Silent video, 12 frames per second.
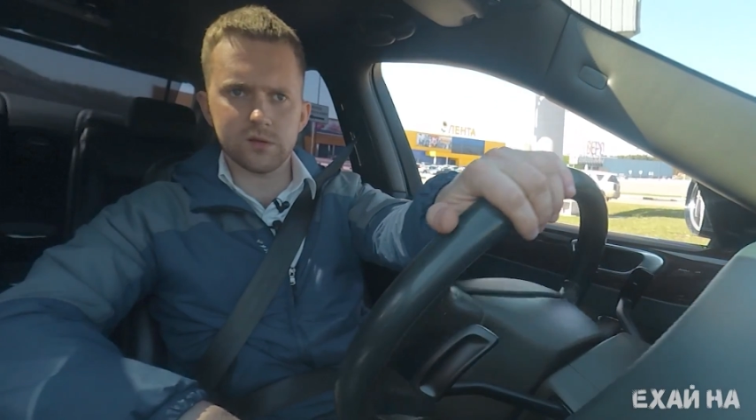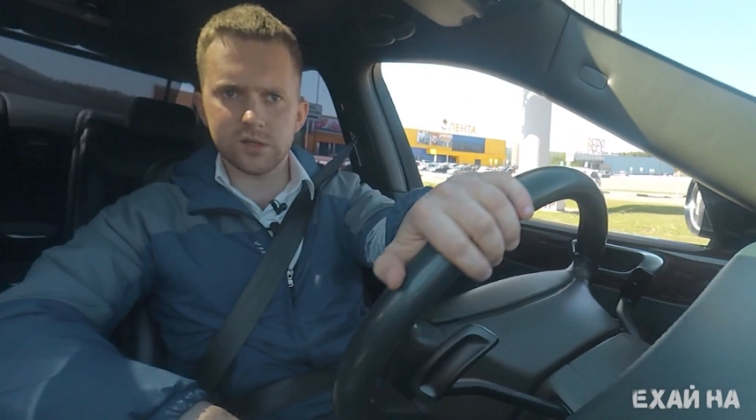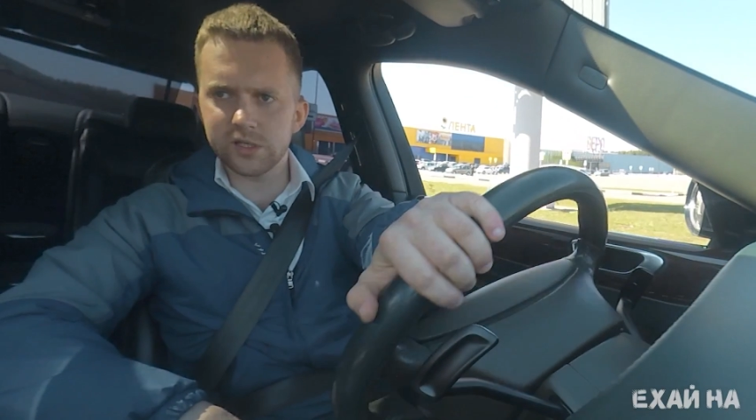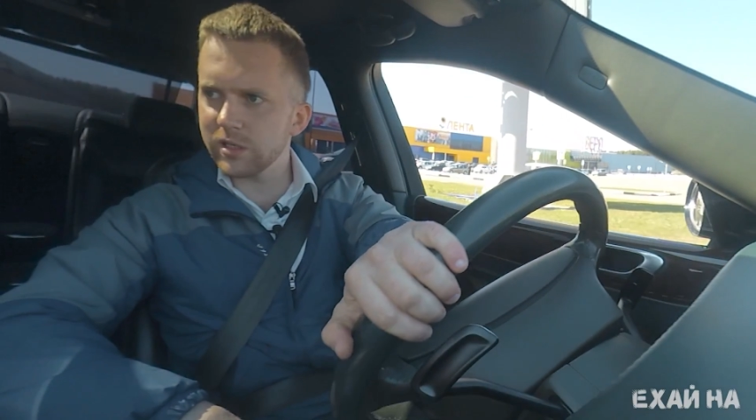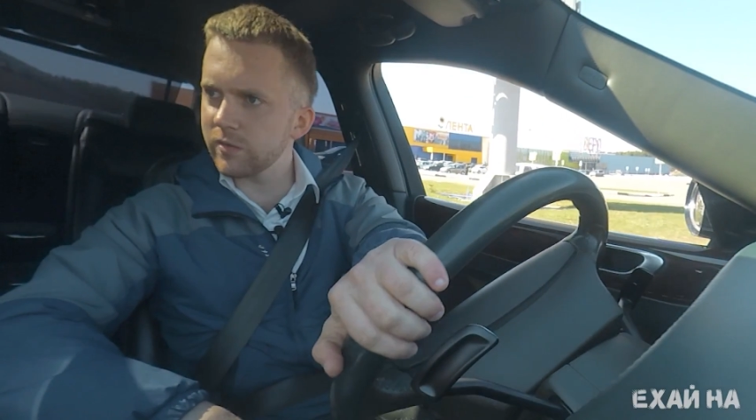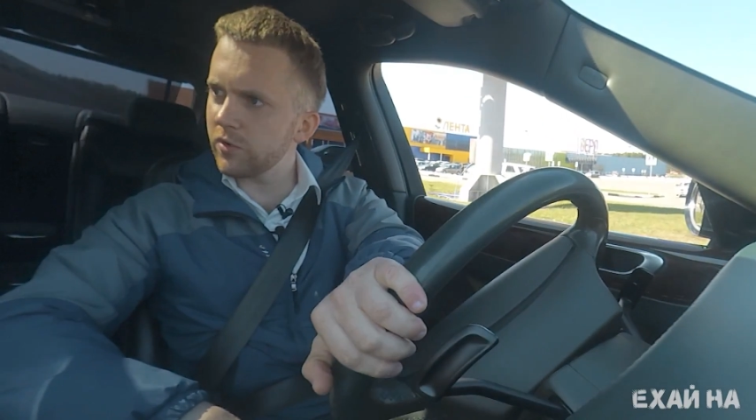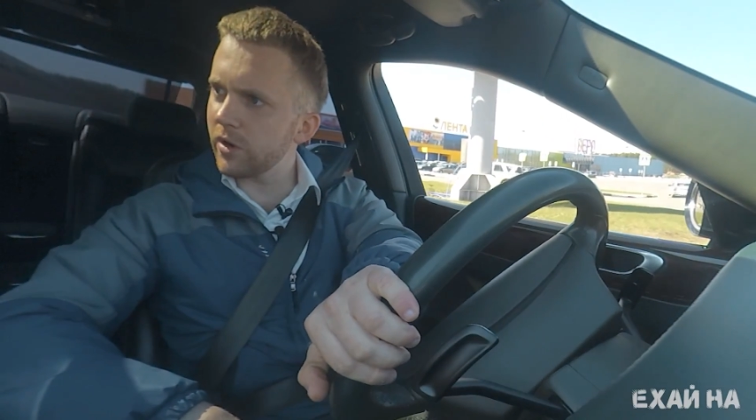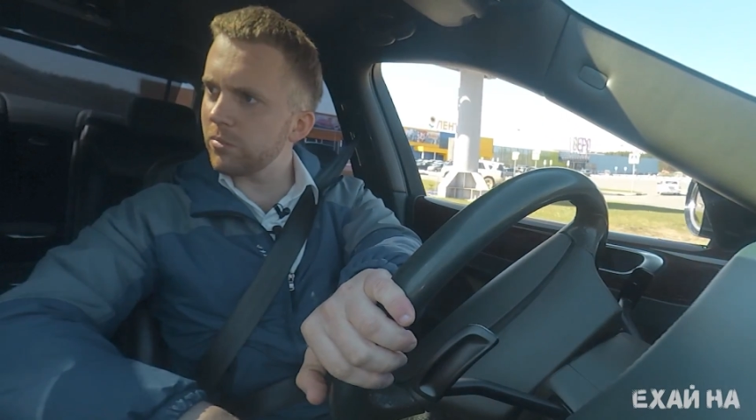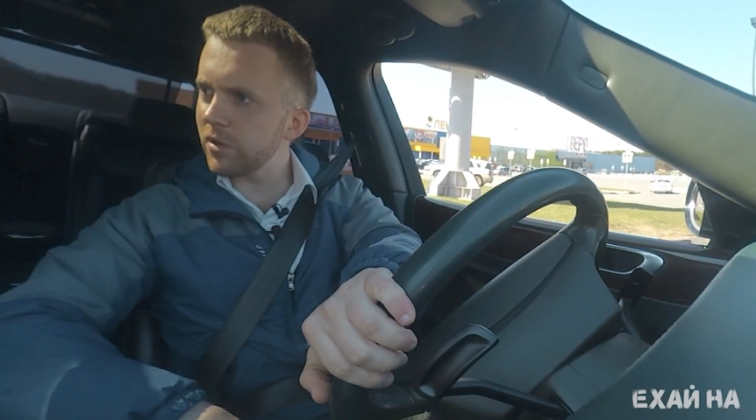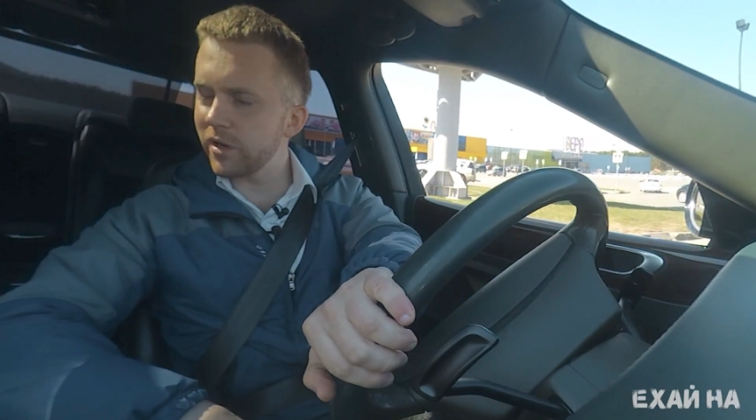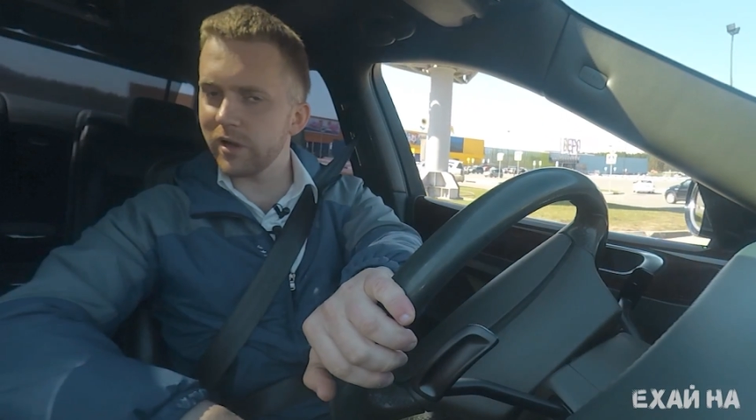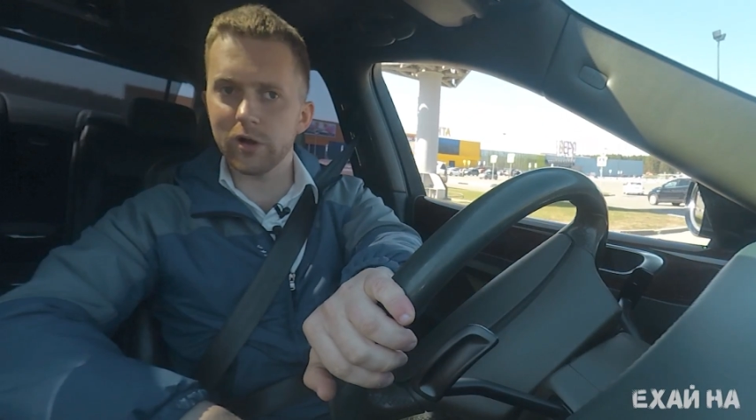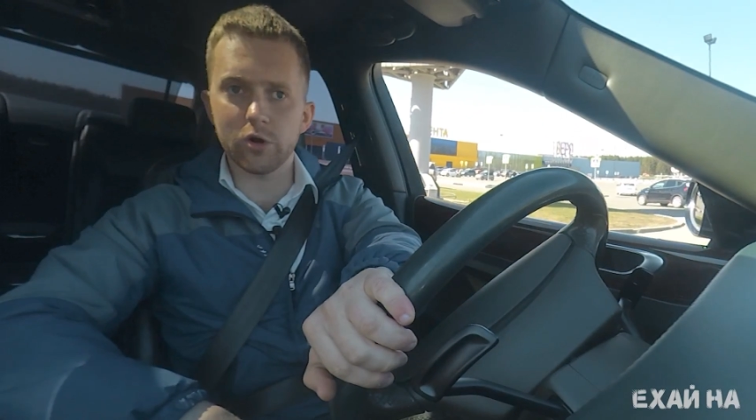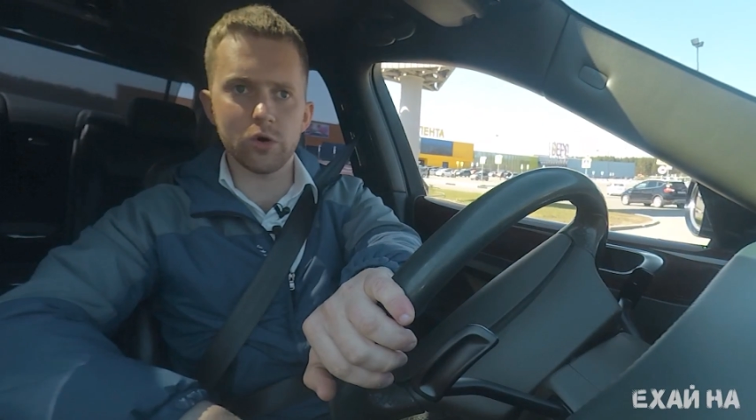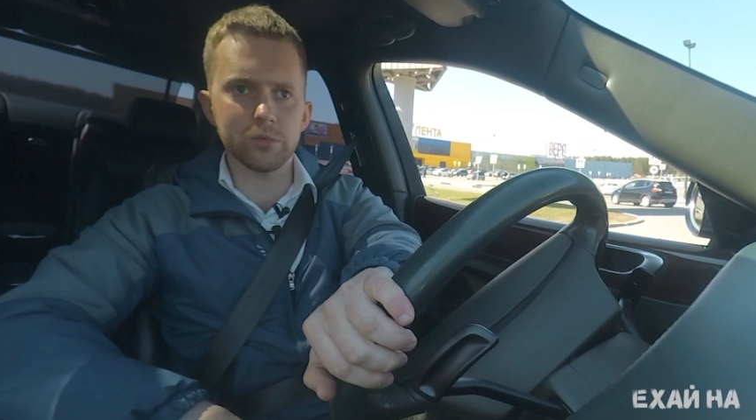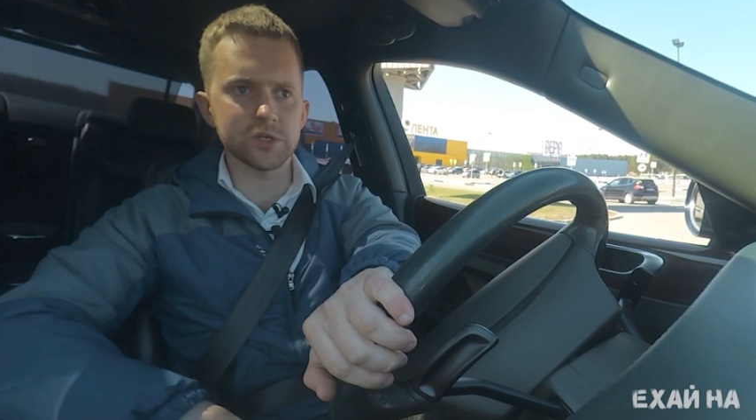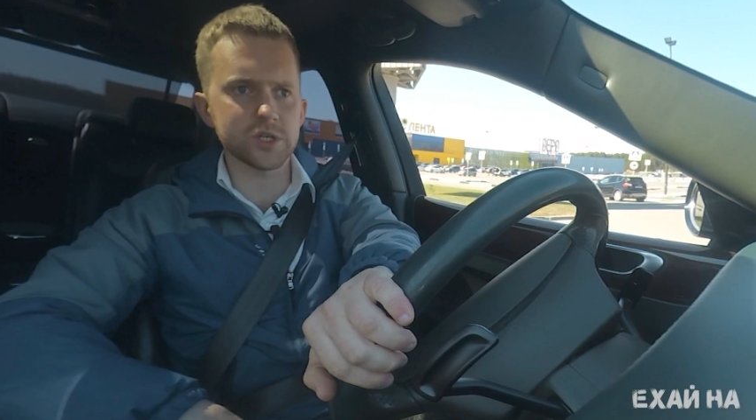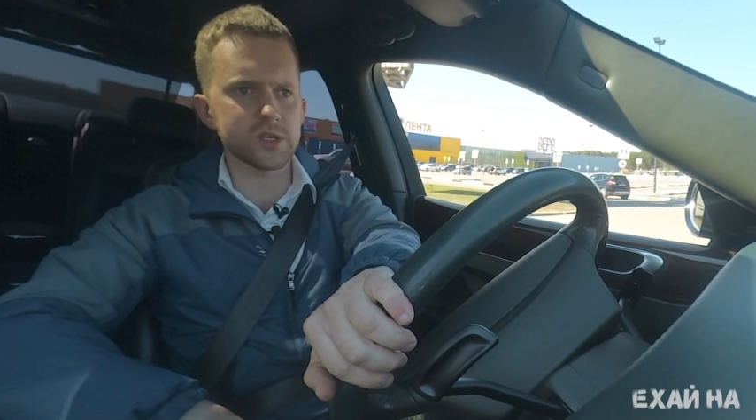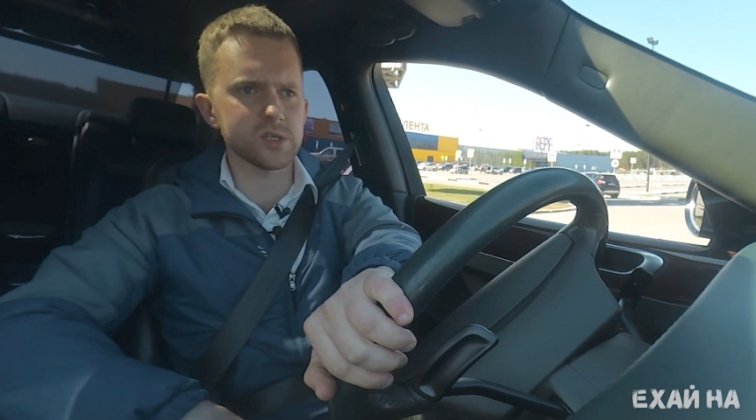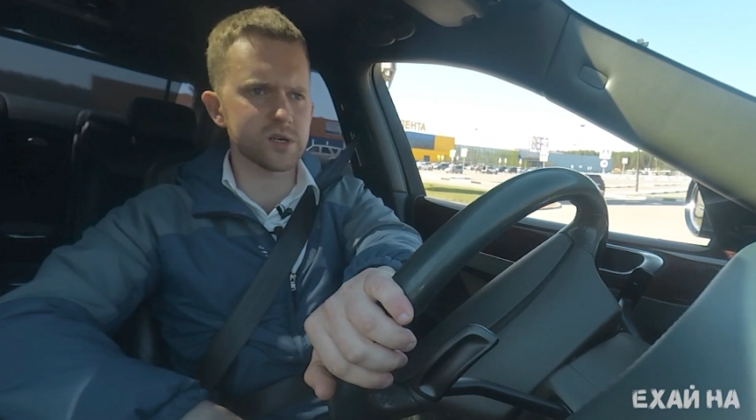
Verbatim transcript: на Sequoia были огромнейшие